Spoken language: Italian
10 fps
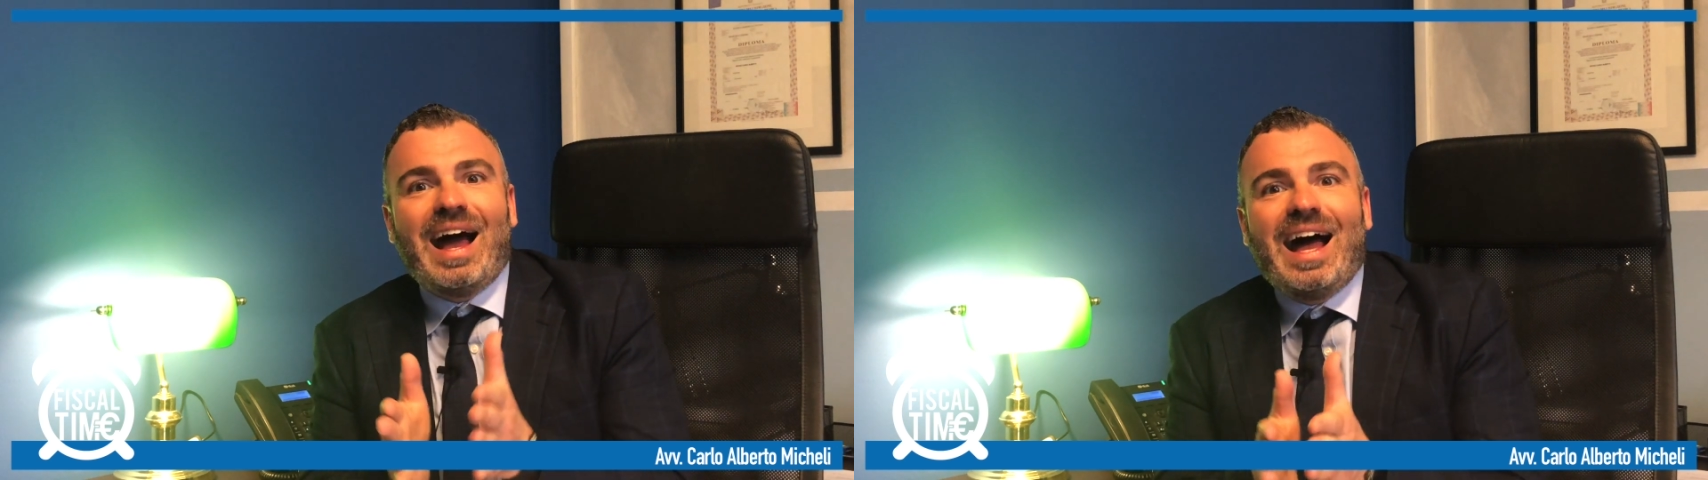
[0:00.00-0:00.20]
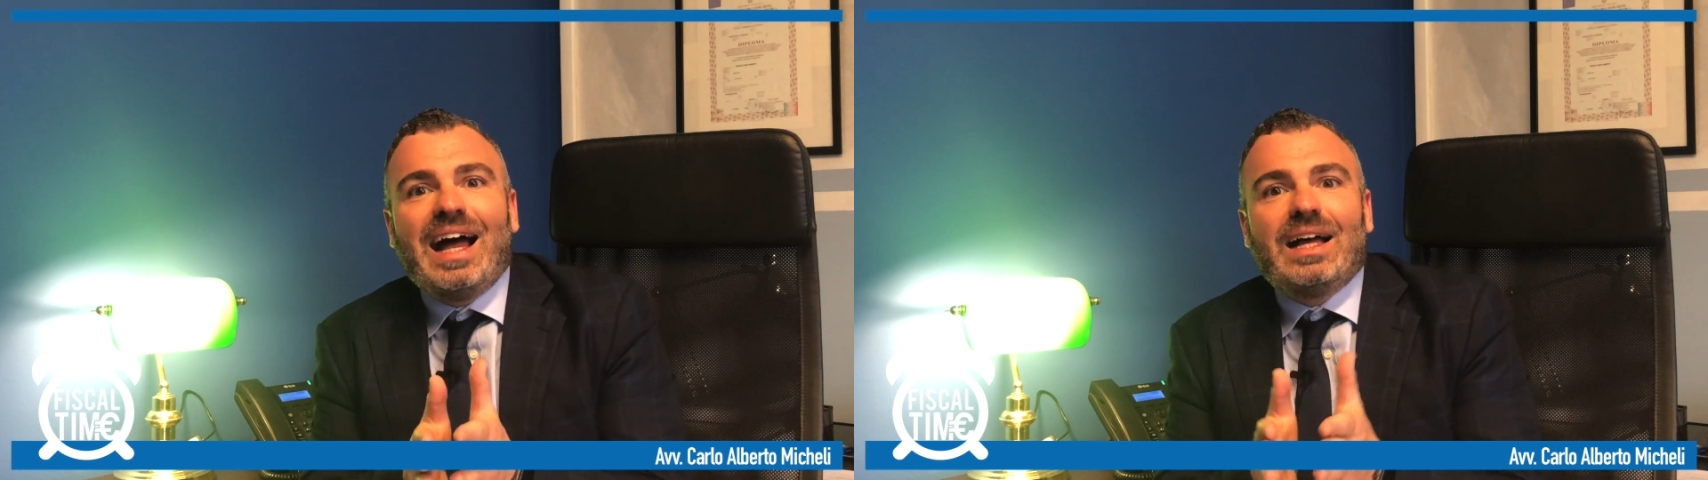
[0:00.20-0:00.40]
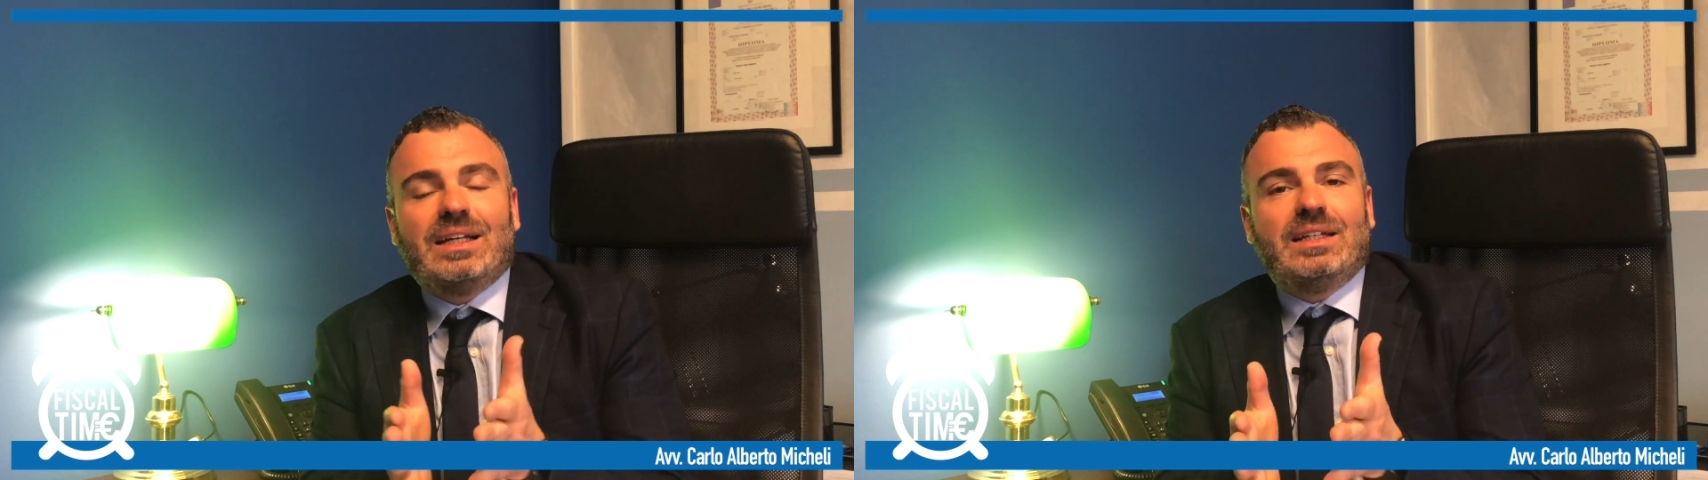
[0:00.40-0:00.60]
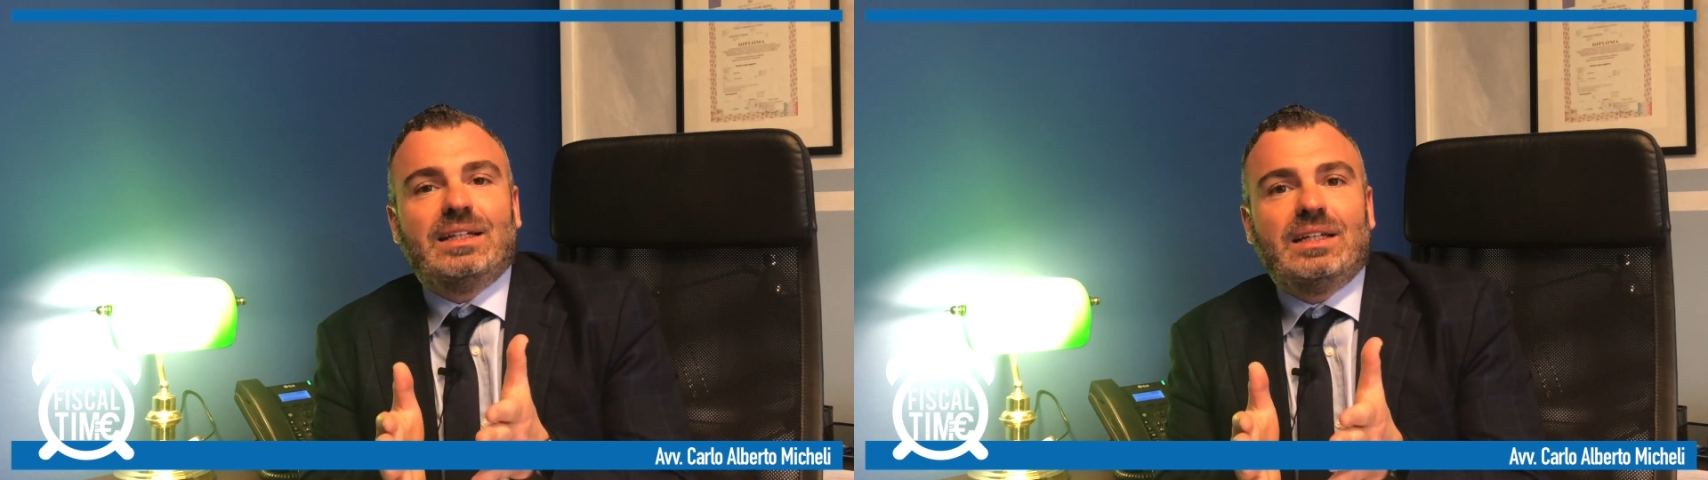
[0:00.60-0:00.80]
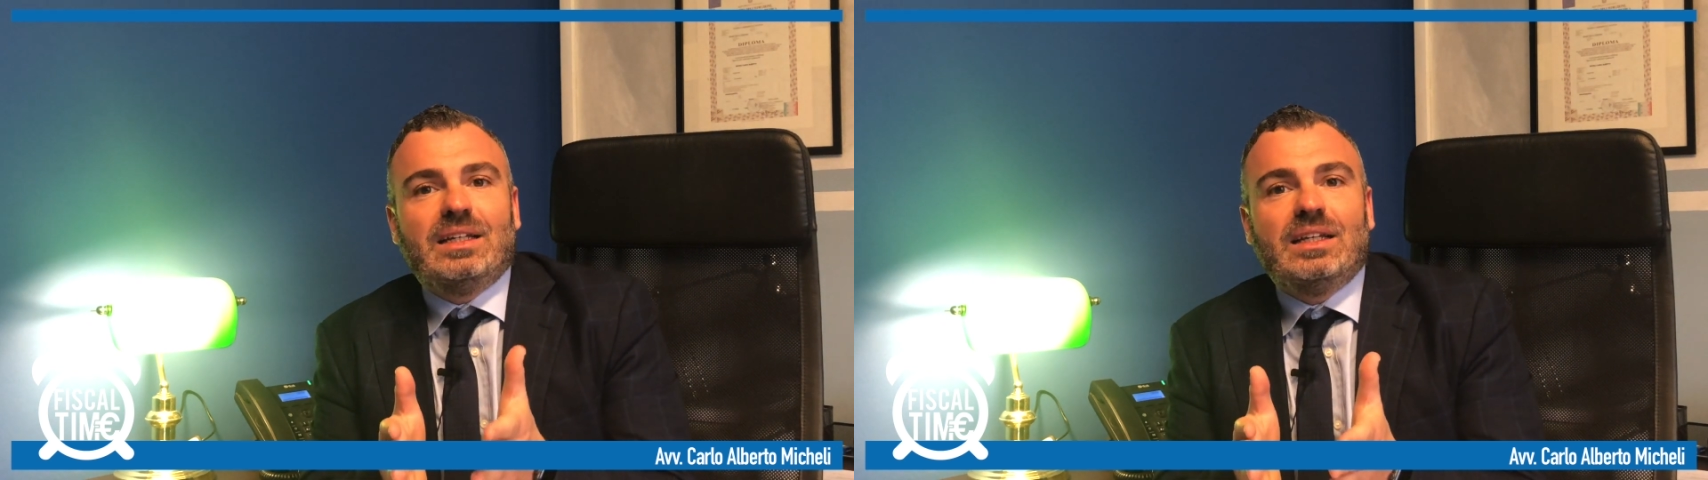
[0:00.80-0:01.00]
A
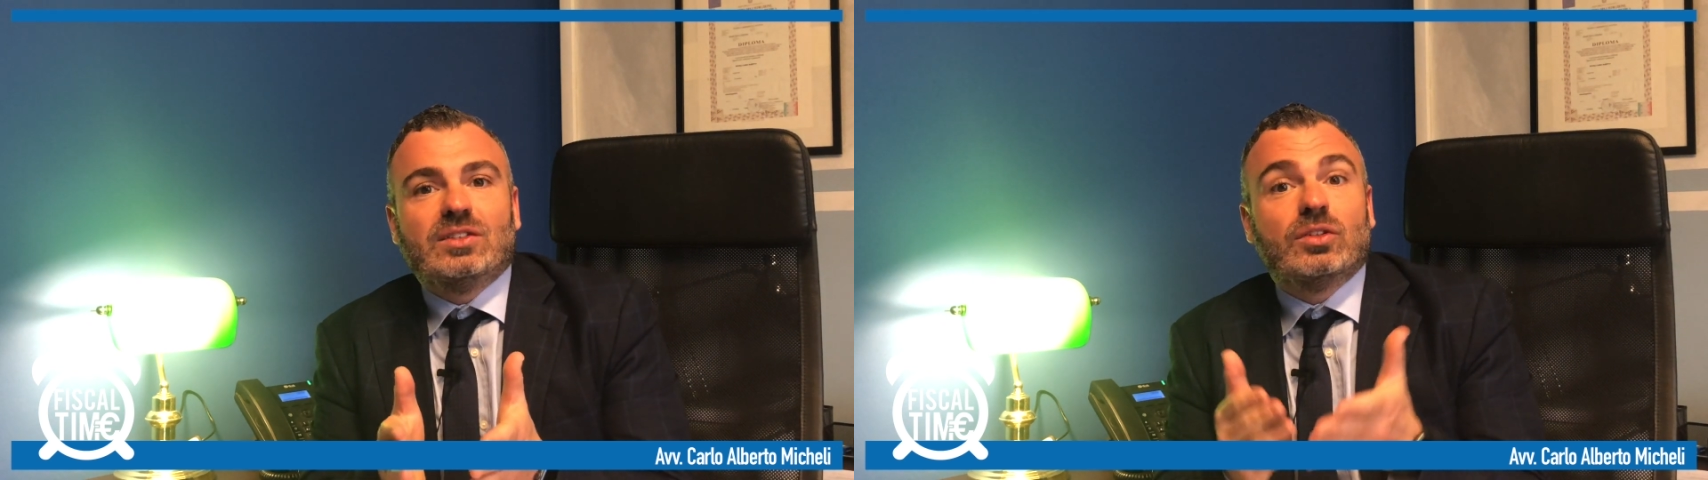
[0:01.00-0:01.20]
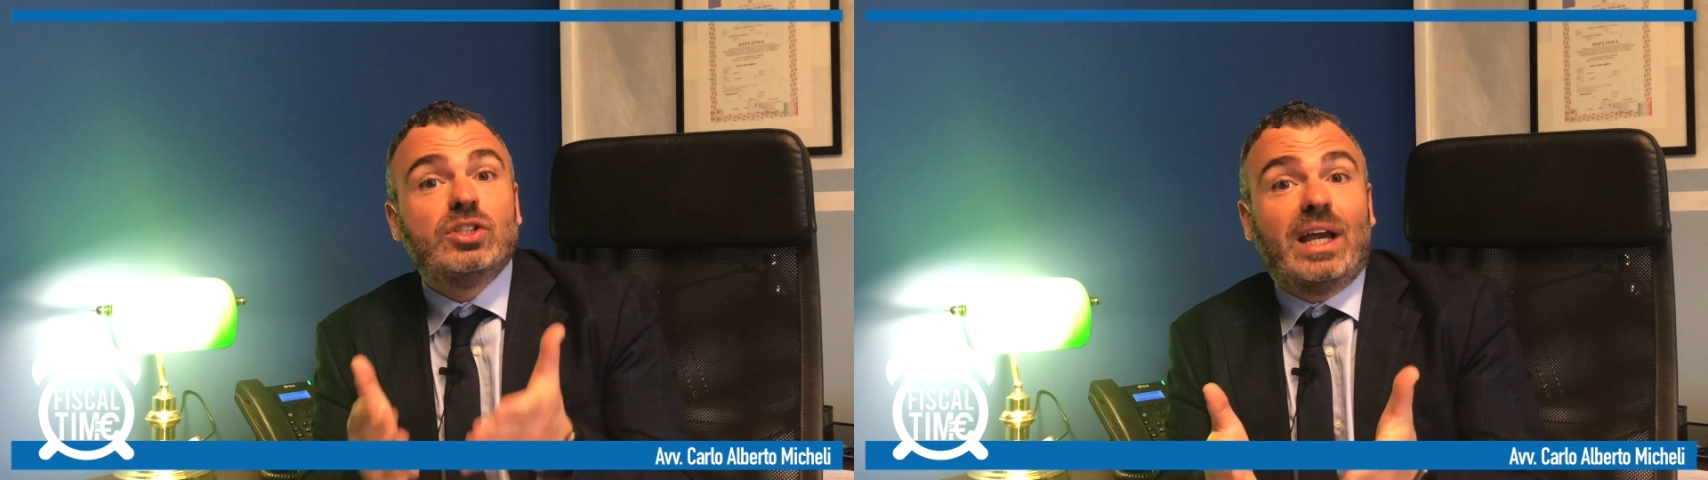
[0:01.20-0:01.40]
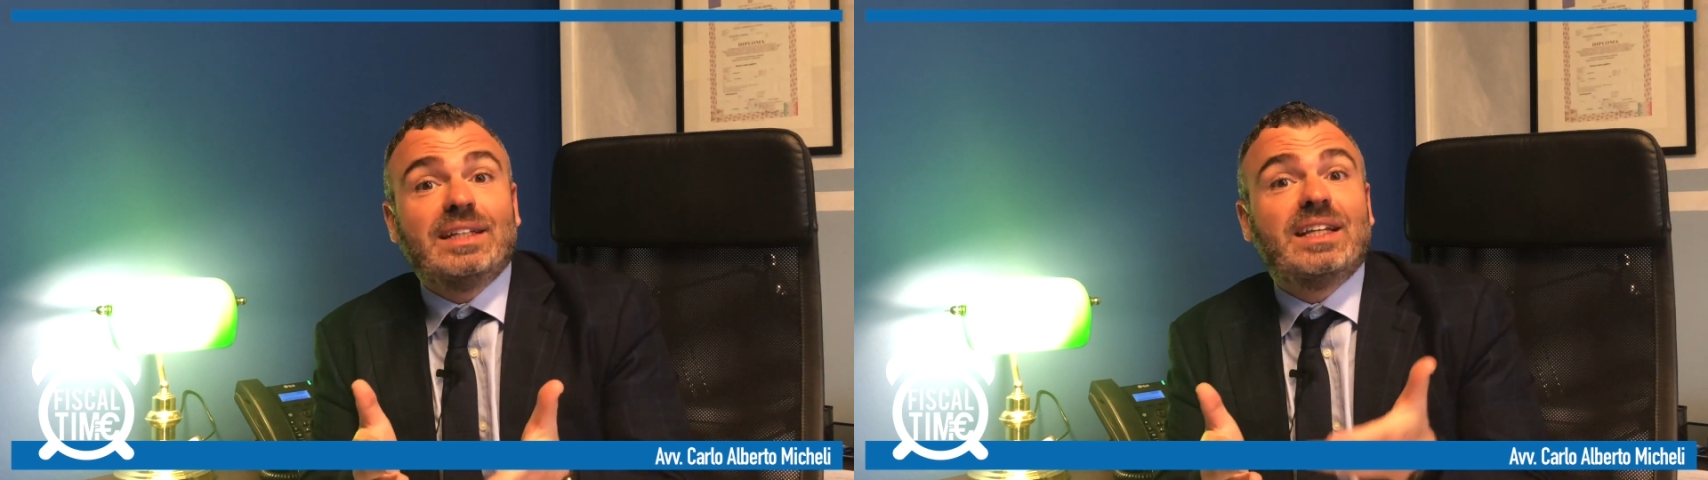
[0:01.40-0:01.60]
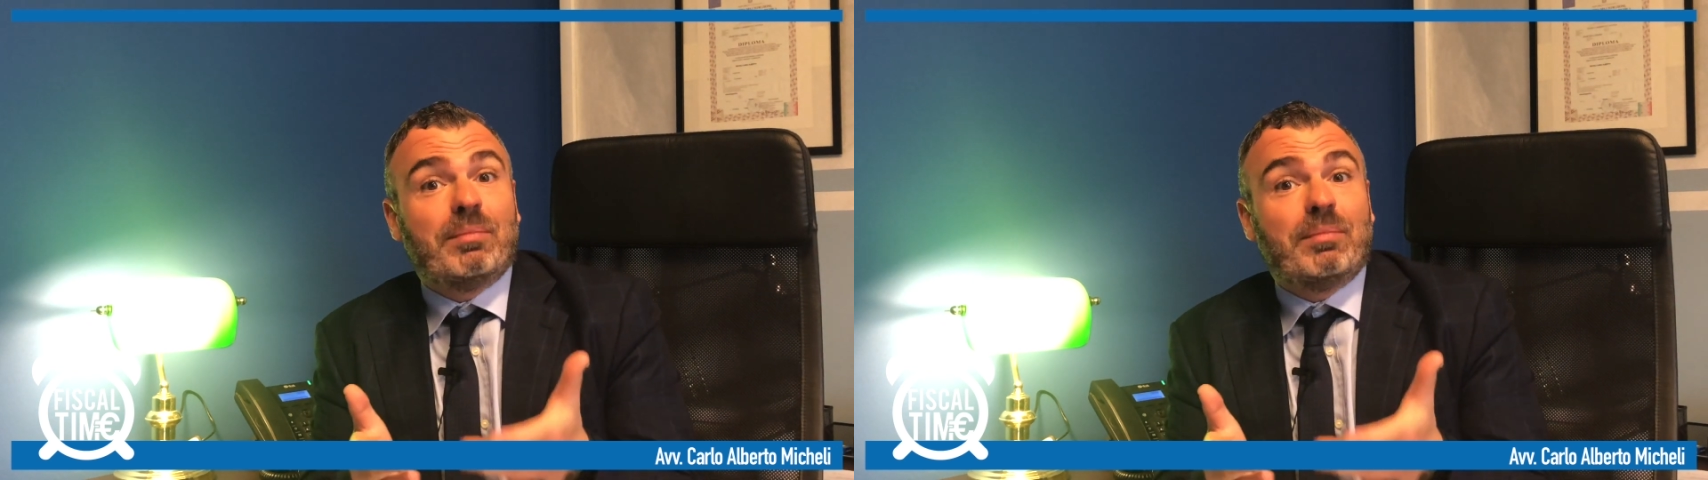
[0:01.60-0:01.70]
i soggetti